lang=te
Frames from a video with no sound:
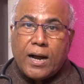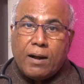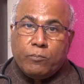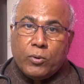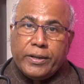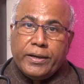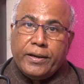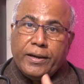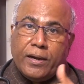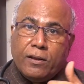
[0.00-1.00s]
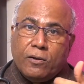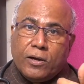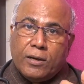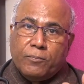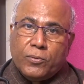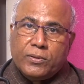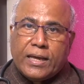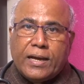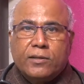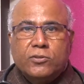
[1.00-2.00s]
ఆ పొడిని నీళ్ళలో కలుపుకుని
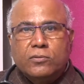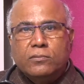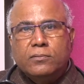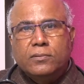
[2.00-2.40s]
తాగొచ్చు